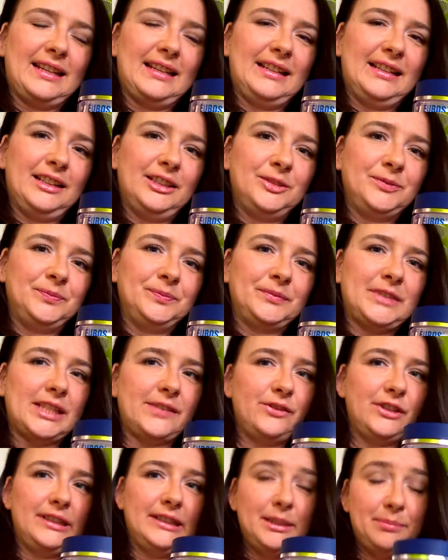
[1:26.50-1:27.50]
Ähm,
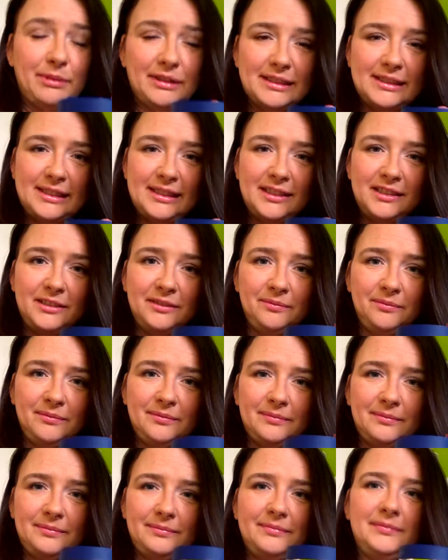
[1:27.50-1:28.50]
das wird nicht passieren.
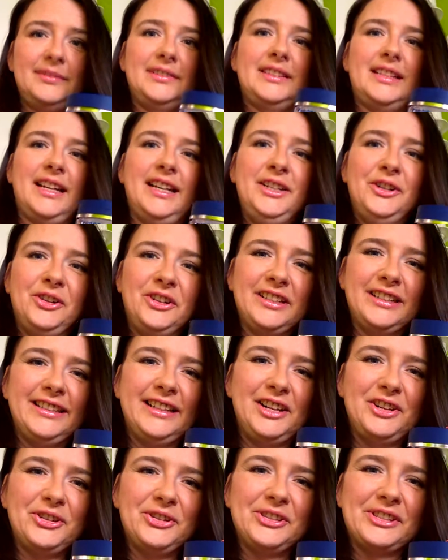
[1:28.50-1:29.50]
Eine
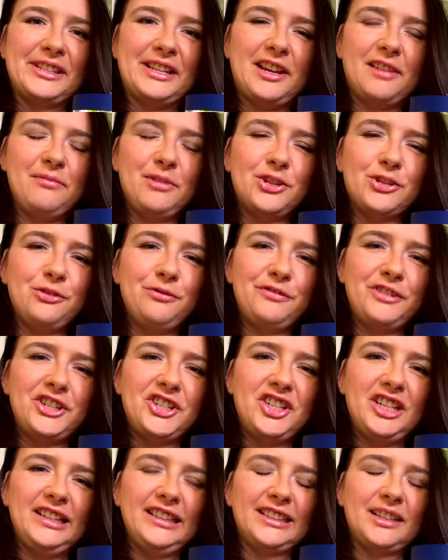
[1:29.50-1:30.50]
Originalgröße habe ich schon
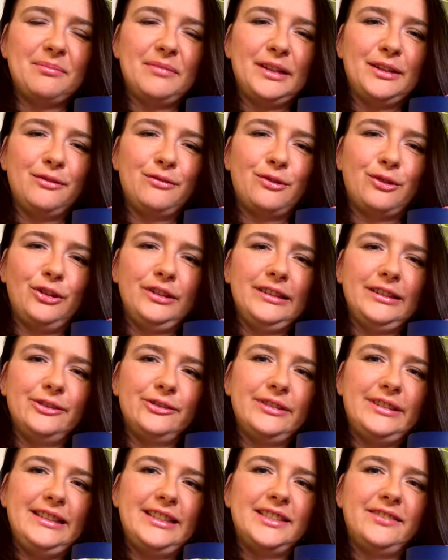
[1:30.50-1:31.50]
verschenkt an meine Freundin
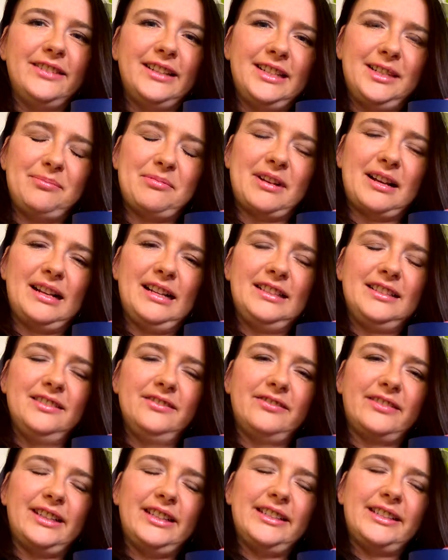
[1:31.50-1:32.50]
und diese werde ich
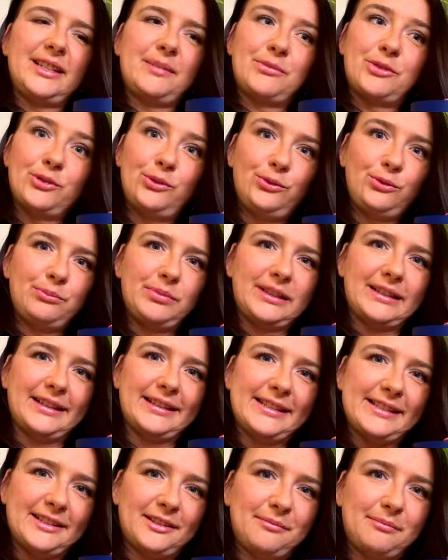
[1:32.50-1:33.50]
behalten, weil ich absolut
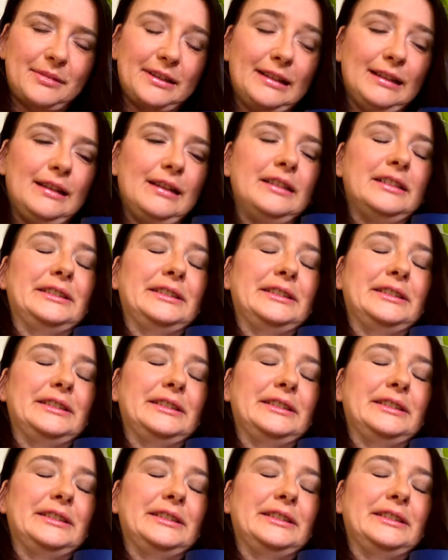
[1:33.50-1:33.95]
begeistert bin.